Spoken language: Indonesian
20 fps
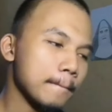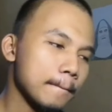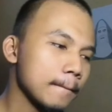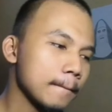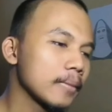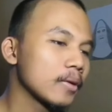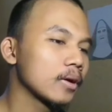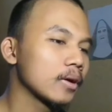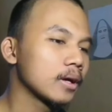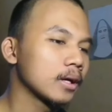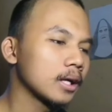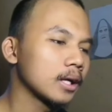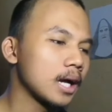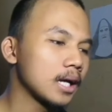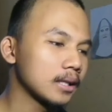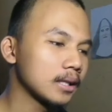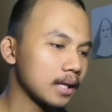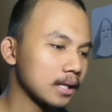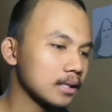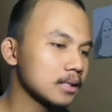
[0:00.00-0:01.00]
oke ke
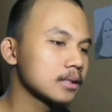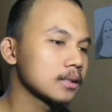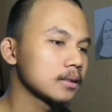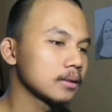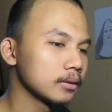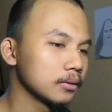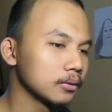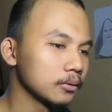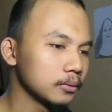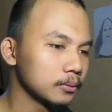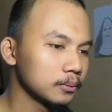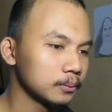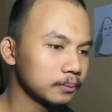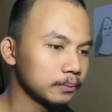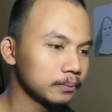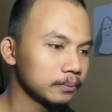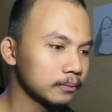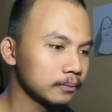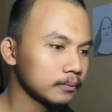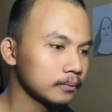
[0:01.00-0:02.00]
atas.
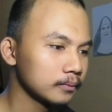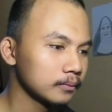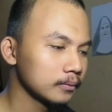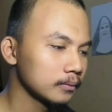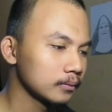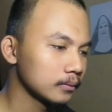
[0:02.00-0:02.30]
Yuk.